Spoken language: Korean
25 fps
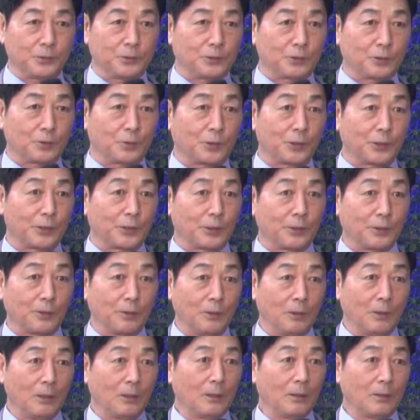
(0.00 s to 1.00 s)
어디로
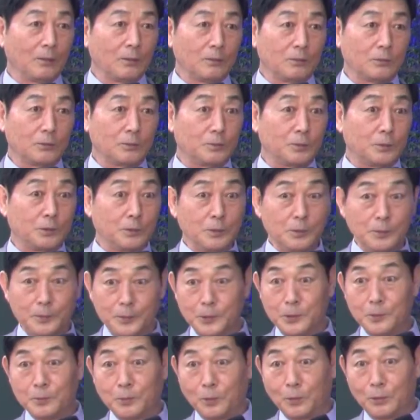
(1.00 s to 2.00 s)
보낸대요?
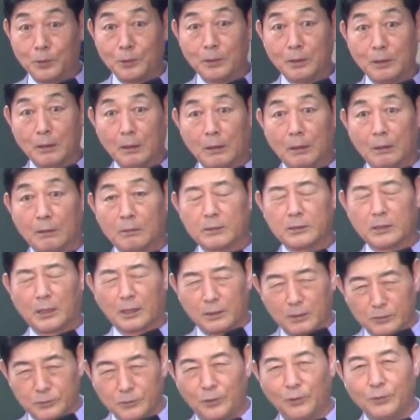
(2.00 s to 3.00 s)
필리핀을 보는데
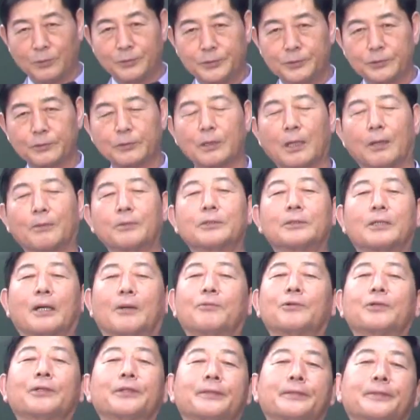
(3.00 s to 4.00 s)
자기가 조금 쓰고 나머지 다
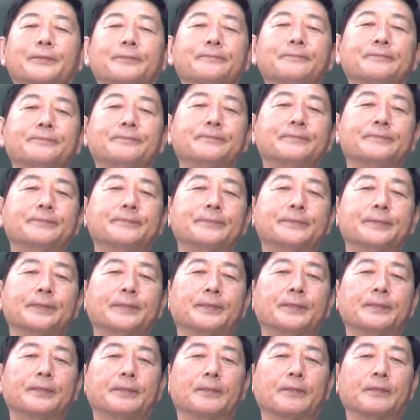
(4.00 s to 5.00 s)
버렸대.
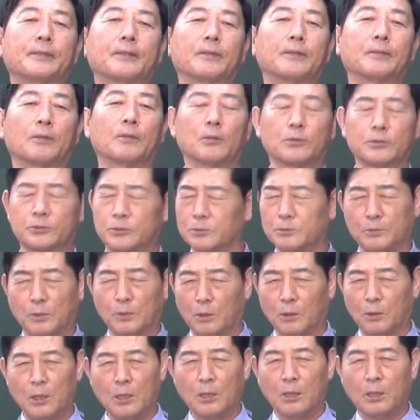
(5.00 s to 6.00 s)
그리고 지금
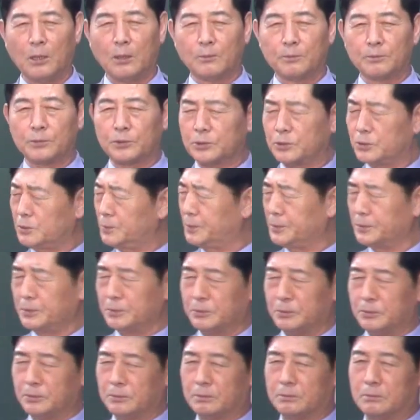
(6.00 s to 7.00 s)
뭐
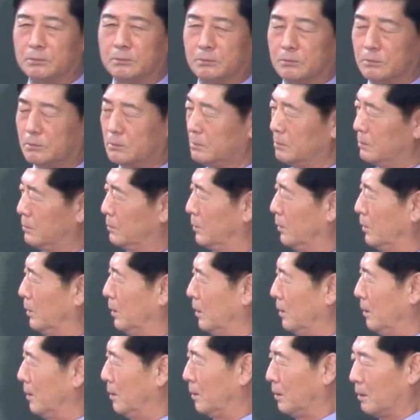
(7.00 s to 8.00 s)
필리핀은
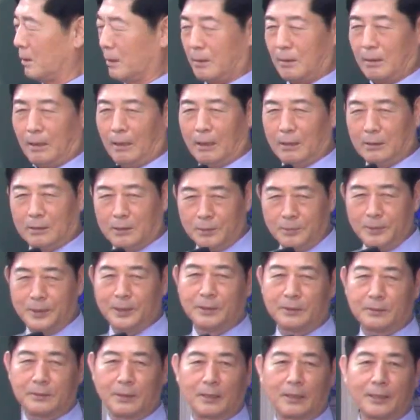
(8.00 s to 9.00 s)
갈
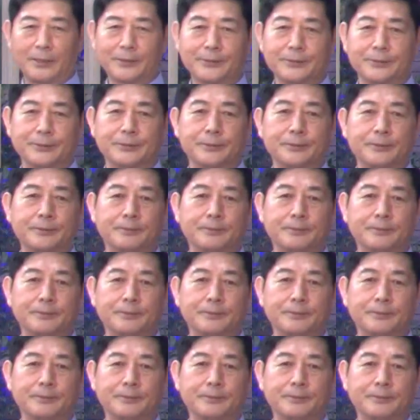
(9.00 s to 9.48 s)
때마다 달라지고 지금